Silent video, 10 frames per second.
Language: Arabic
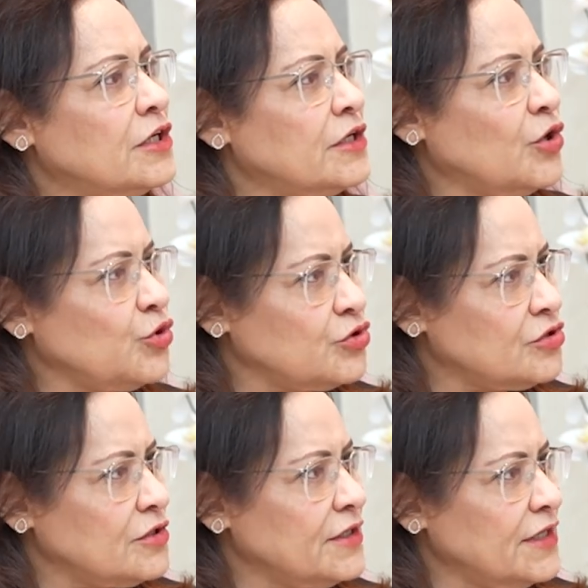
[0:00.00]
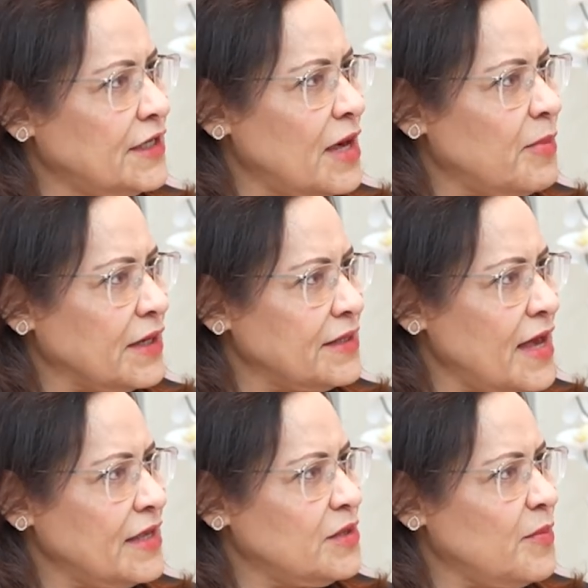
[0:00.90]
عدت إلى
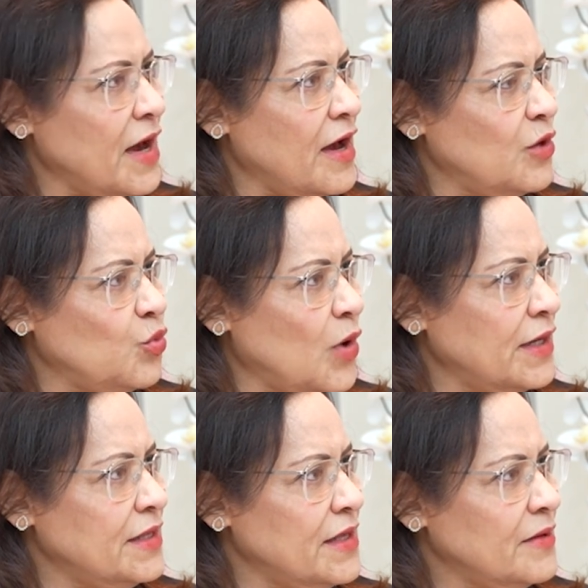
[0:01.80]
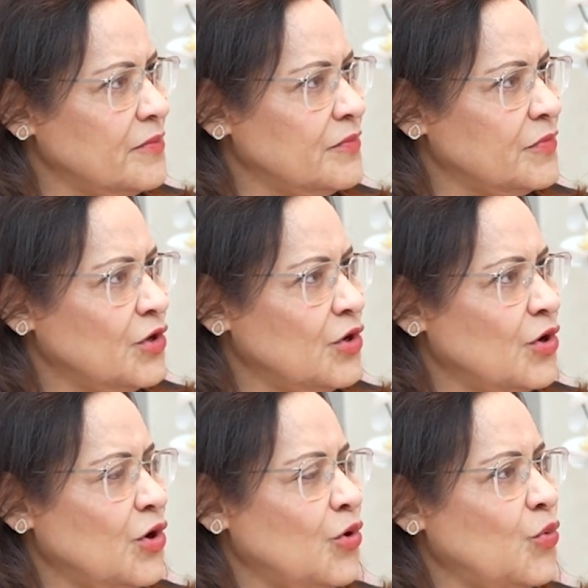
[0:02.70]
بغداد مع الوالدة
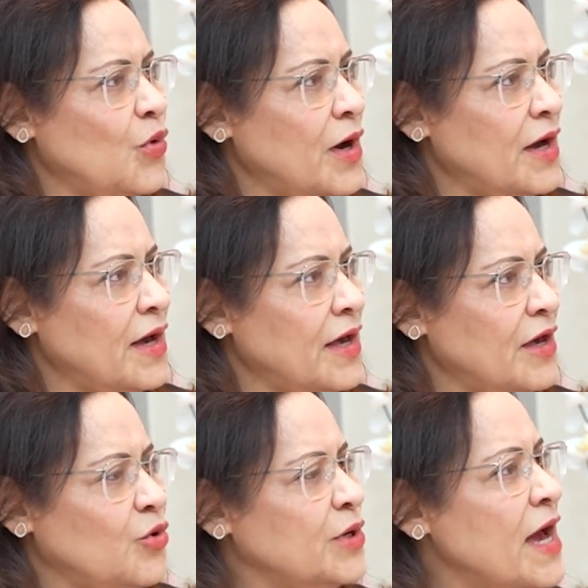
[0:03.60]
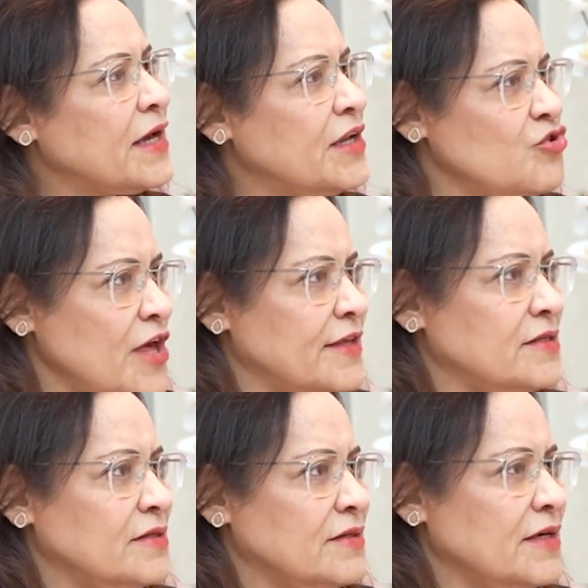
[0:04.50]
وهناك
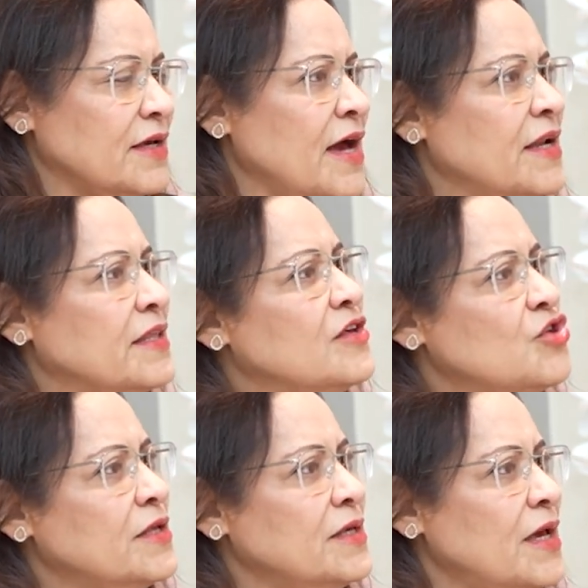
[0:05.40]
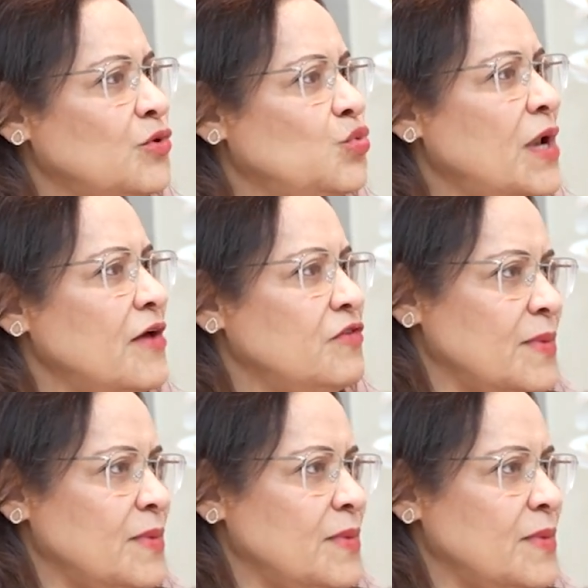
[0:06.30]
نشأت كانت نشأتي الأولى في